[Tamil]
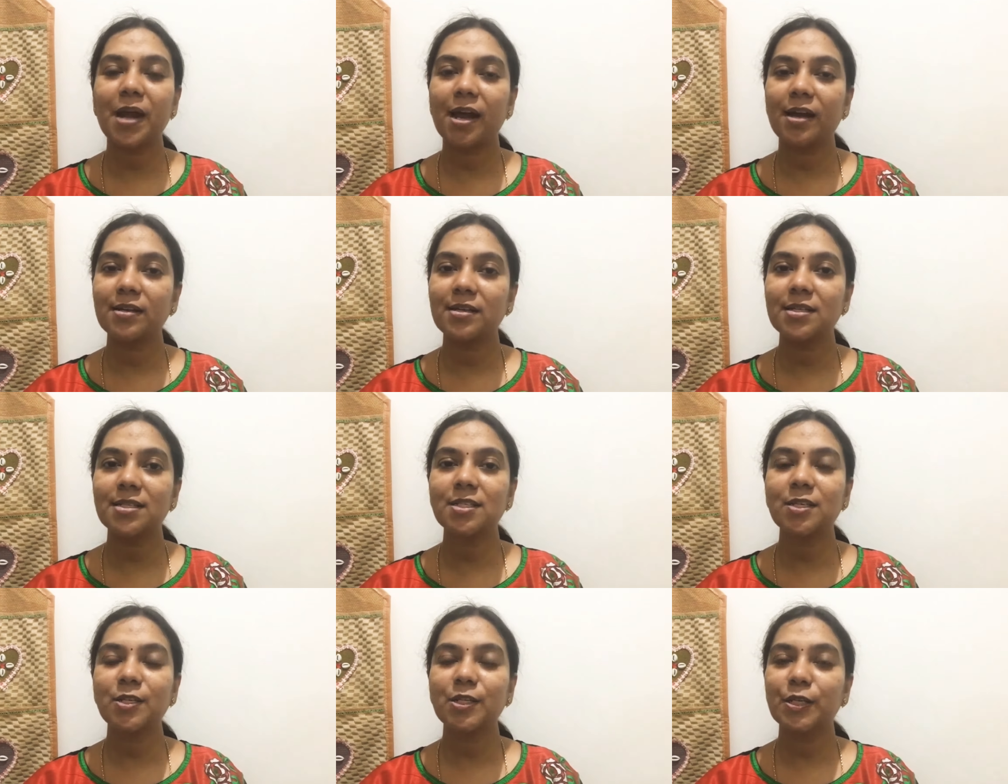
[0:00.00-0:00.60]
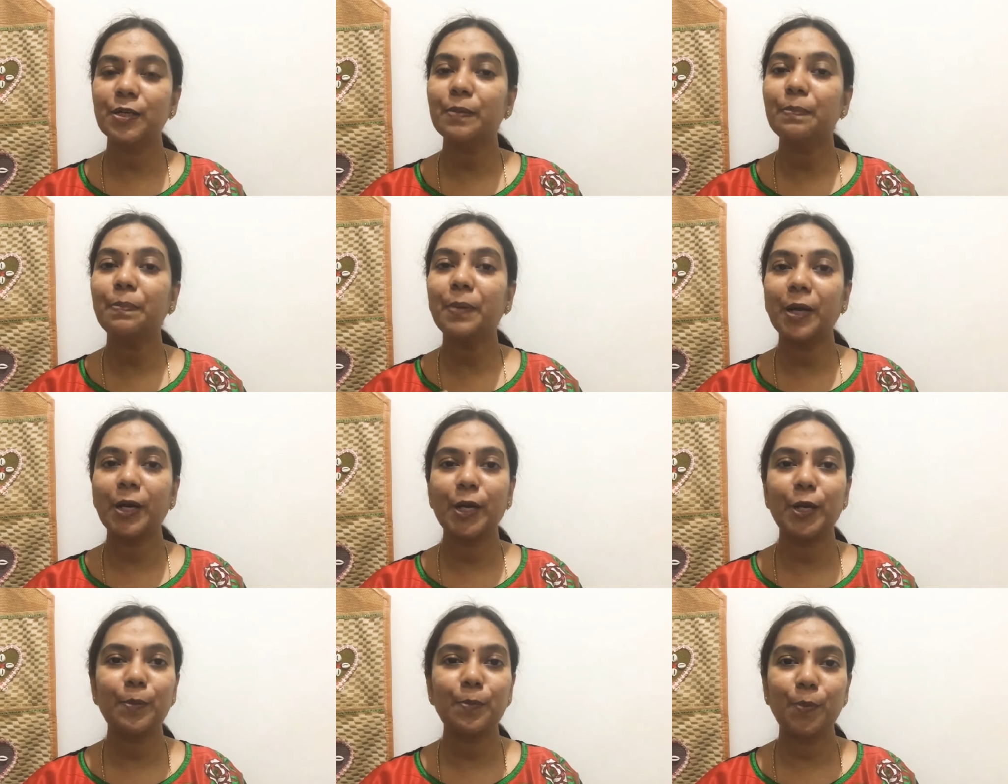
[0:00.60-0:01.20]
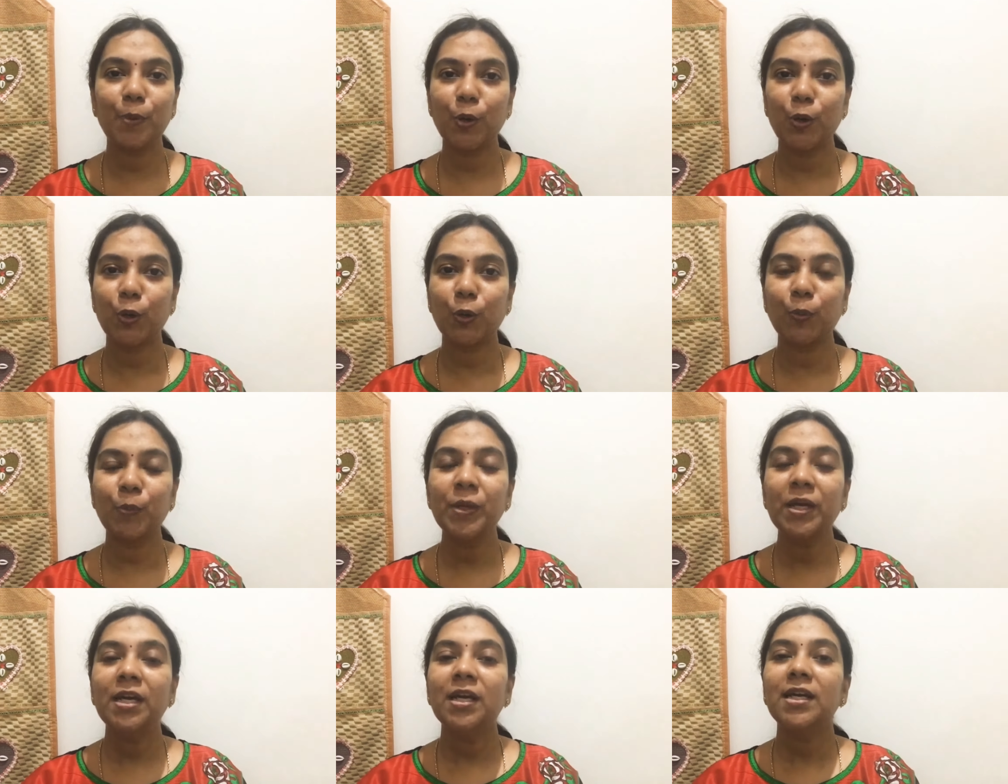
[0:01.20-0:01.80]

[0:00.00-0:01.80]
ப்ராக்டிஸ் வந்து பண்ண போகிறோம்